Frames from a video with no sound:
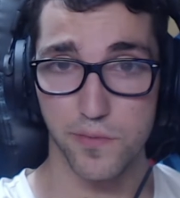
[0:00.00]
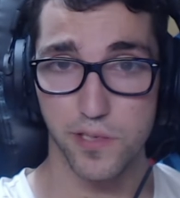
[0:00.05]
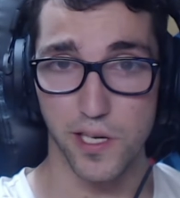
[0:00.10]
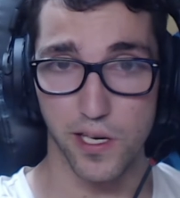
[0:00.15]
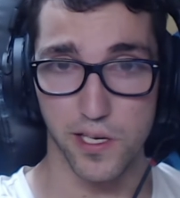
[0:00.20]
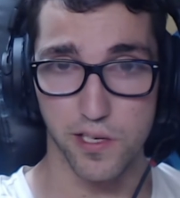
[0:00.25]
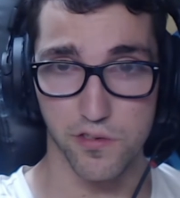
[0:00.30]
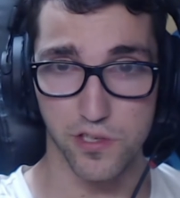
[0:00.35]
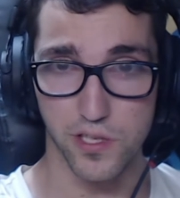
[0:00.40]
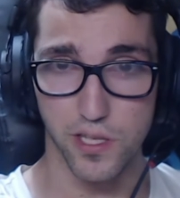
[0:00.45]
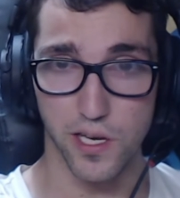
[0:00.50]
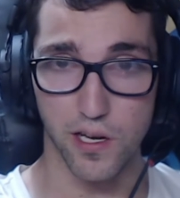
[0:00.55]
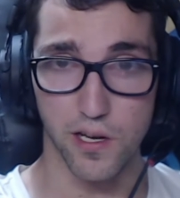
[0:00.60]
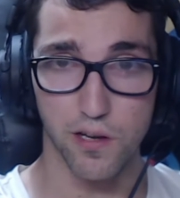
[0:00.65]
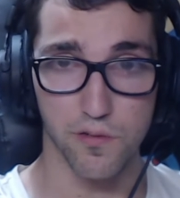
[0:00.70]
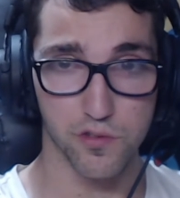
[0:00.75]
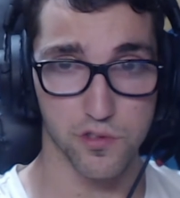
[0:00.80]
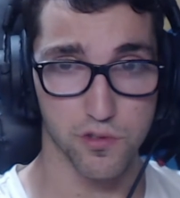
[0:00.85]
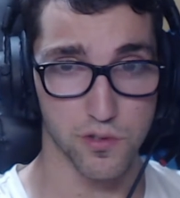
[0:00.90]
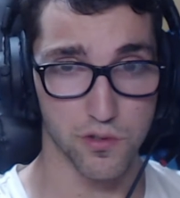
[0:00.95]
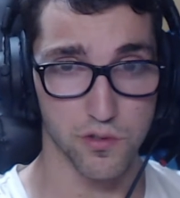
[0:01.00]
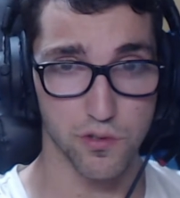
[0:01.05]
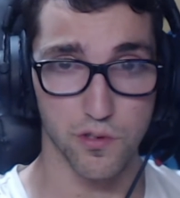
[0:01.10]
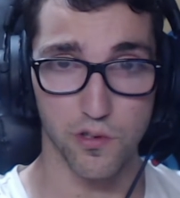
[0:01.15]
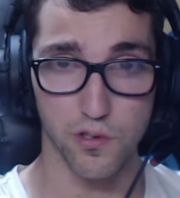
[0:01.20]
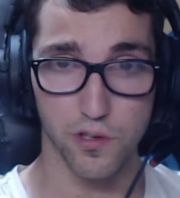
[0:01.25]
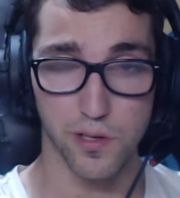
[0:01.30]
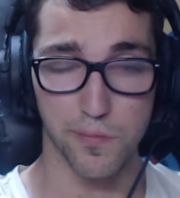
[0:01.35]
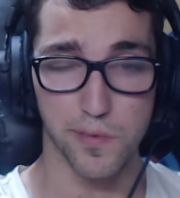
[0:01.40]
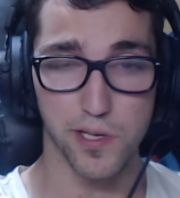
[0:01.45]
que aquí os he dejado sobre todo
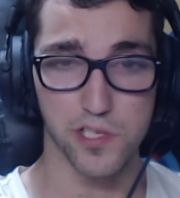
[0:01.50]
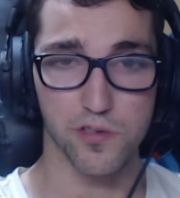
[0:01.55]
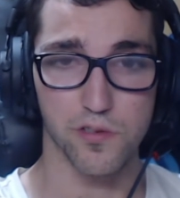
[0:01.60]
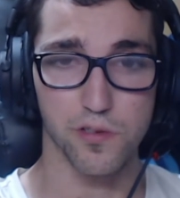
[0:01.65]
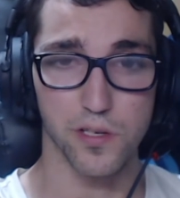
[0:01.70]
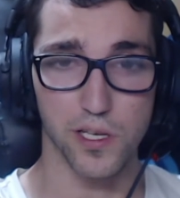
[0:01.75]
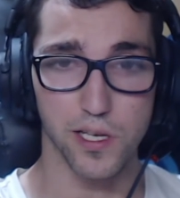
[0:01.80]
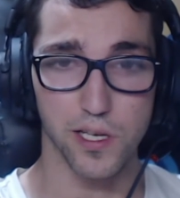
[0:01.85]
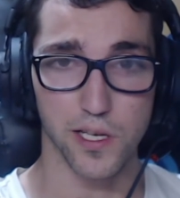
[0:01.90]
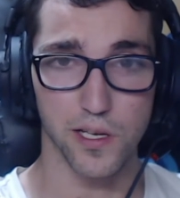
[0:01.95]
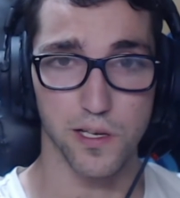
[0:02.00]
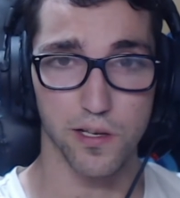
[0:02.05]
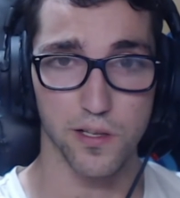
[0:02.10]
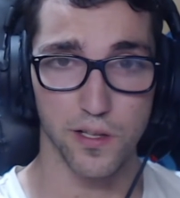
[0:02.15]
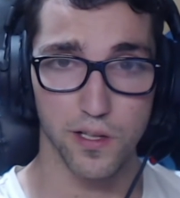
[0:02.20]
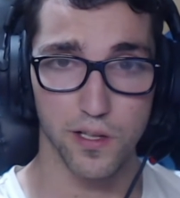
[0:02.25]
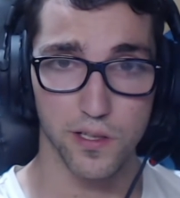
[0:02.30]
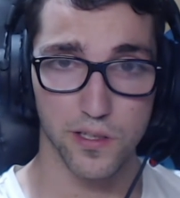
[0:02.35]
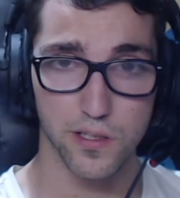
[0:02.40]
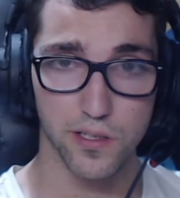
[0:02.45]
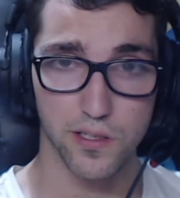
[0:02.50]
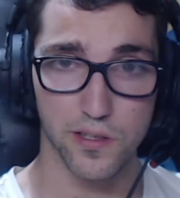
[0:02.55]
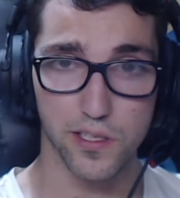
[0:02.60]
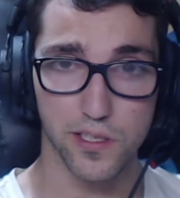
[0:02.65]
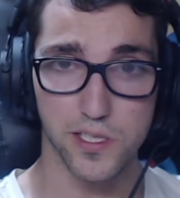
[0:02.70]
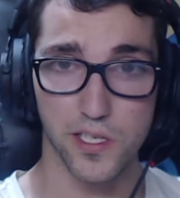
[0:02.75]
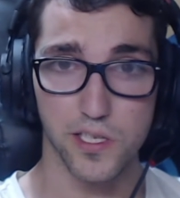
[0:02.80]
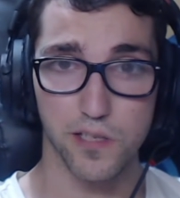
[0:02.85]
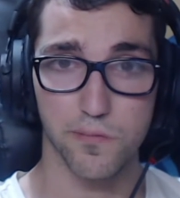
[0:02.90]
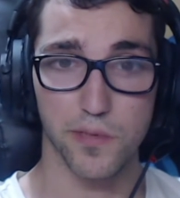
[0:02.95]
lo que pasó en el
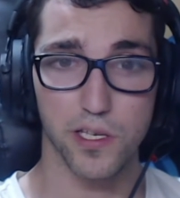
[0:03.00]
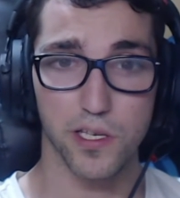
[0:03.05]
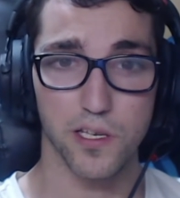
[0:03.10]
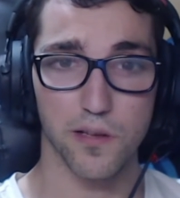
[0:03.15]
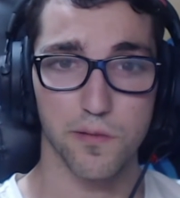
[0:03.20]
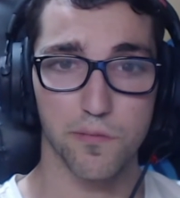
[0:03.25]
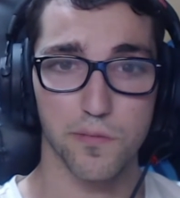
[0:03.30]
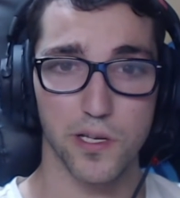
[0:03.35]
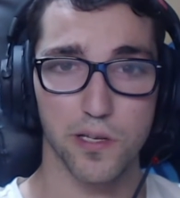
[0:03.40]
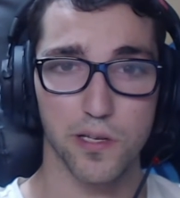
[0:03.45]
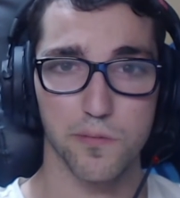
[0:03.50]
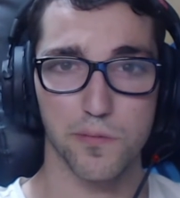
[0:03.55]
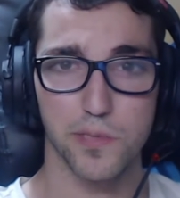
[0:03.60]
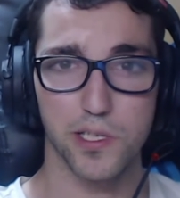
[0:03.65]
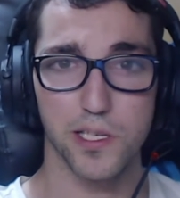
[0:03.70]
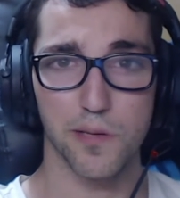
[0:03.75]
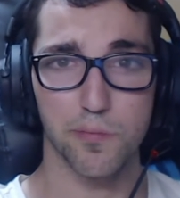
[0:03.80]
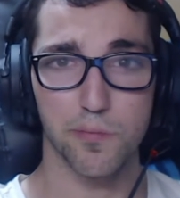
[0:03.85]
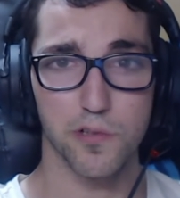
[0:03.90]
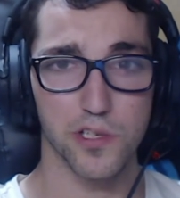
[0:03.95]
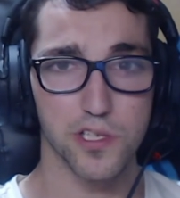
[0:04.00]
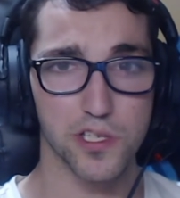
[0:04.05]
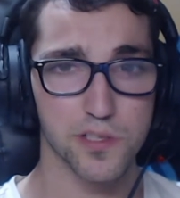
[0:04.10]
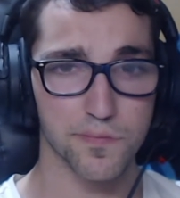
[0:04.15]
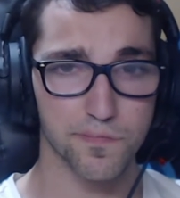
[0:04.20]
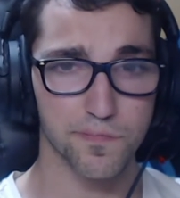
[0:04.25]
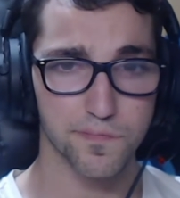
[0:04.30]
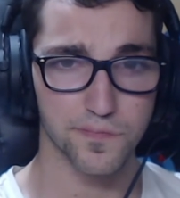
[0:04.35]
ICS Minneapolis,